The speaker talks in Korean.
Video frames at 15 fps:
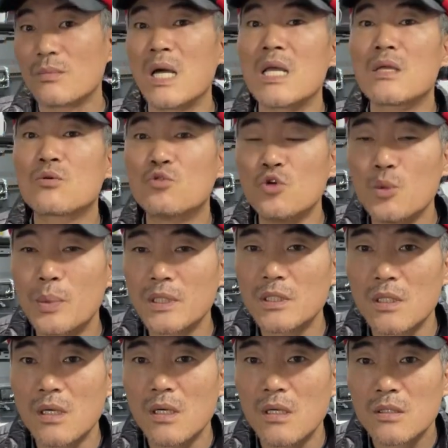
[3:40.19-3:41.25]
만약
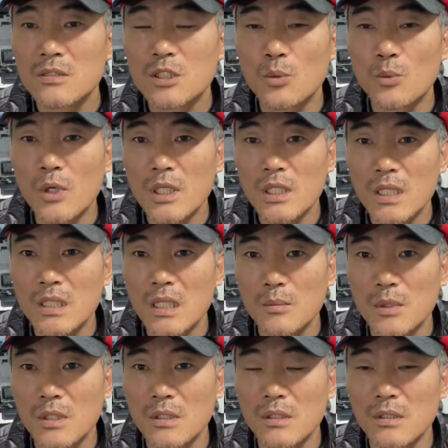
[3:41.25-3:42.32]
구입해서 써보게
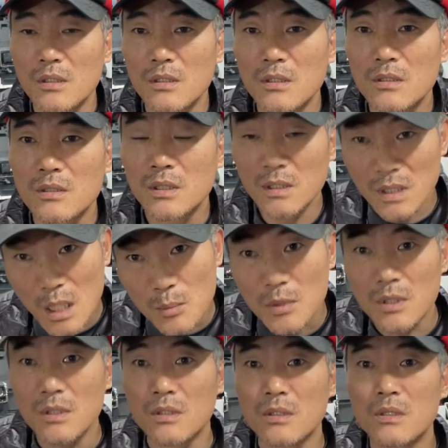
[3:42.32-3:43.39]
된다면은
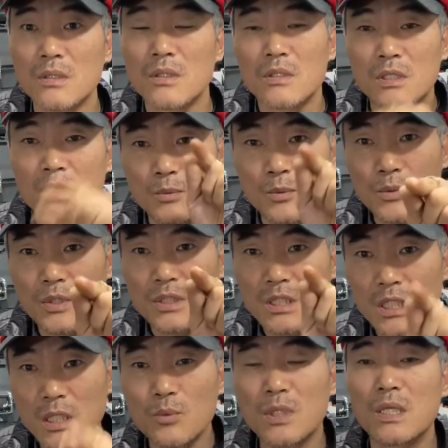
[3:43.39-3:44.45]
쓴다면은 그 부분을
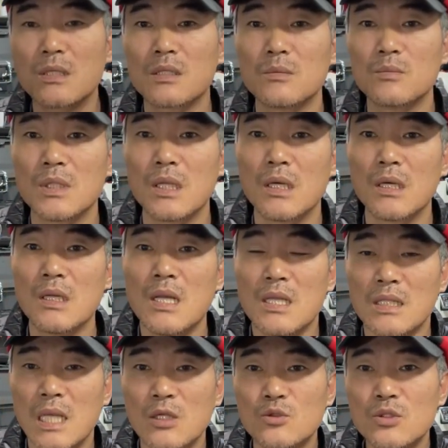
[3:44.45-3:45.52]
찍어보라는 겁니다.
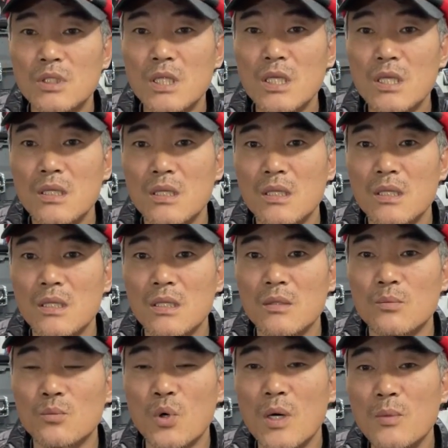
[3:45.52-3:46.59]
단순히
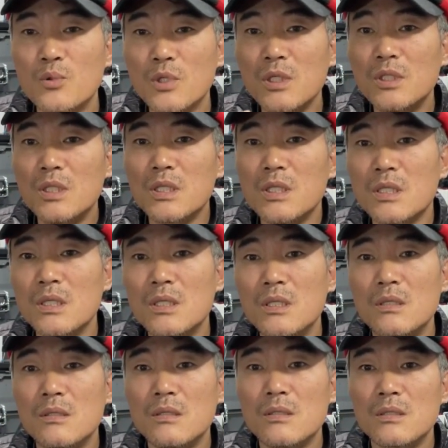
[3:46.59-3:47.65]
무한
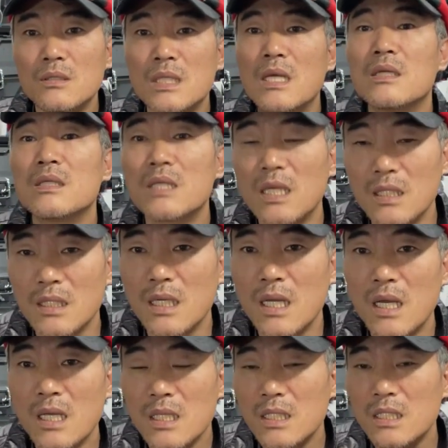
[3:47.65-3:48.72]
프린트기를 사는 게
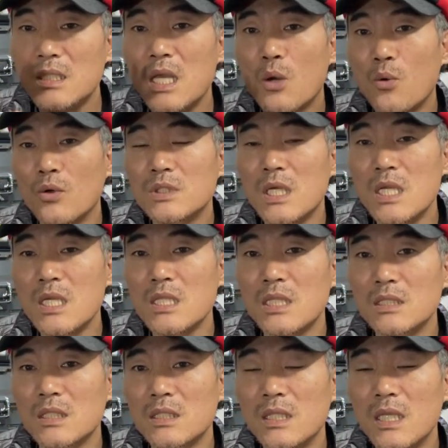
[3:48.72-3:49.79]
아니라 이게 고장이
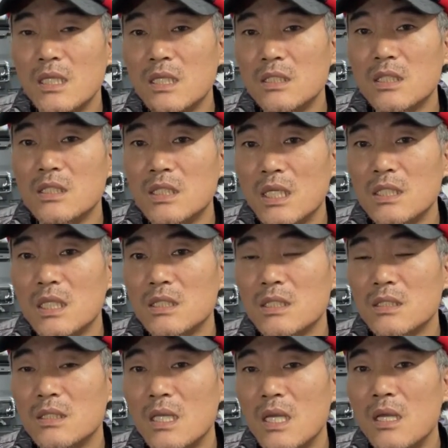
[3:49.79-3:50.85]
났을 때 이런 증상이
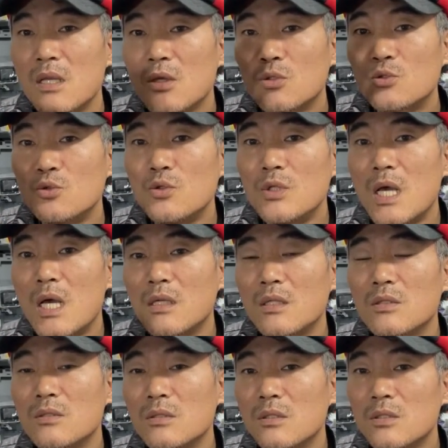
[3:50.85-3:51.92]
났을 때
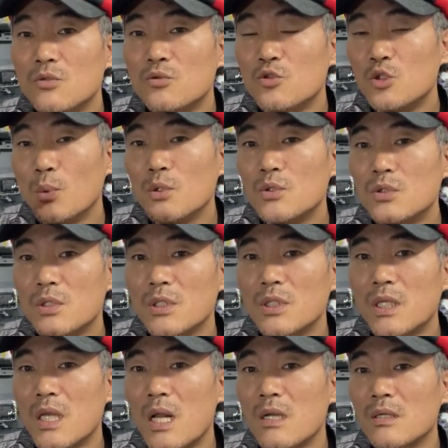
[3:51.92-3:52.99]
수리하는 유지보수를
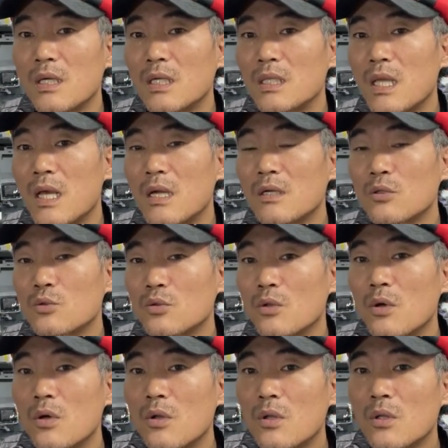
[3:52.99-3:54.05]
어떻게 하는 거에 대한
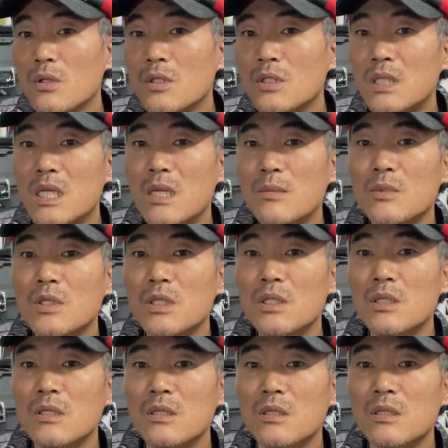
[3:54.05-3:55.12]
것도 이
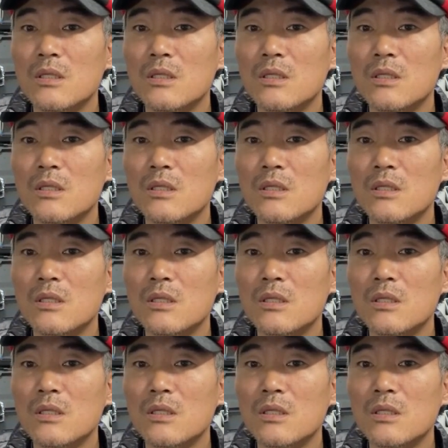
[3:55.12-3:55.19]
사람들이